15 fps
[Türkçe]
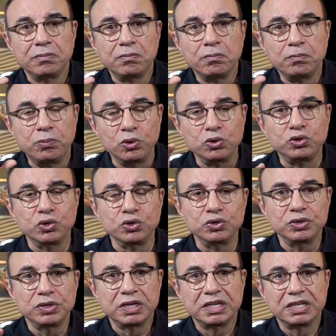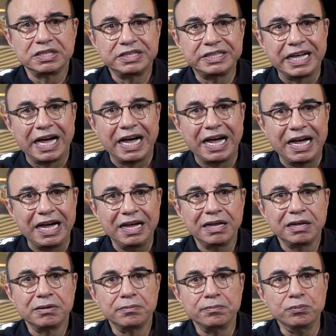Bugün daha
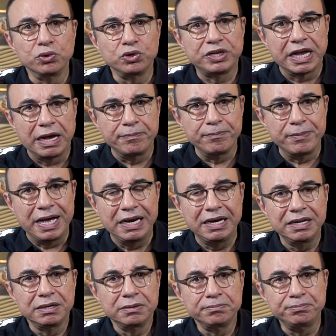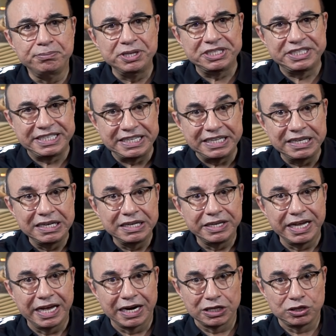mükemmel bizi
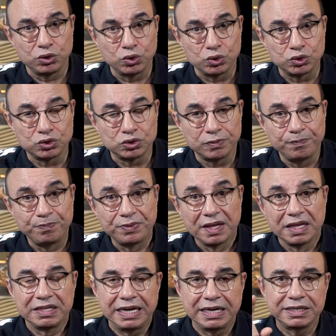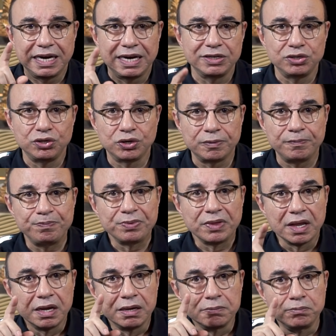yaratıyoruz. Tekrar ediyorum.
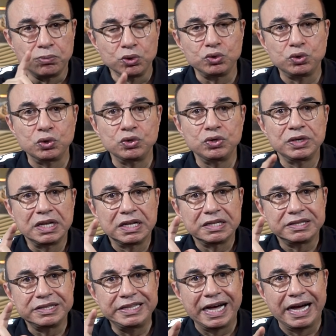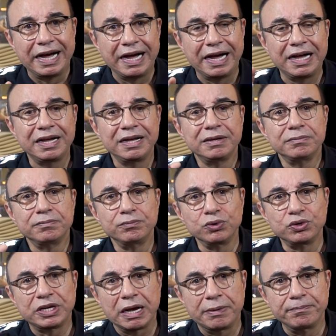Bugün daha
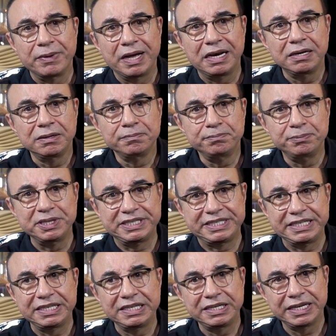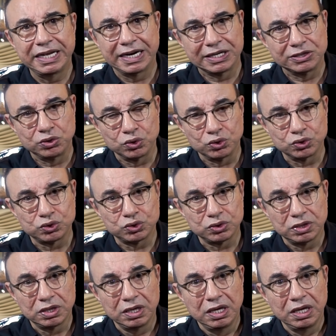mükemmel bizi yaratıyoruz.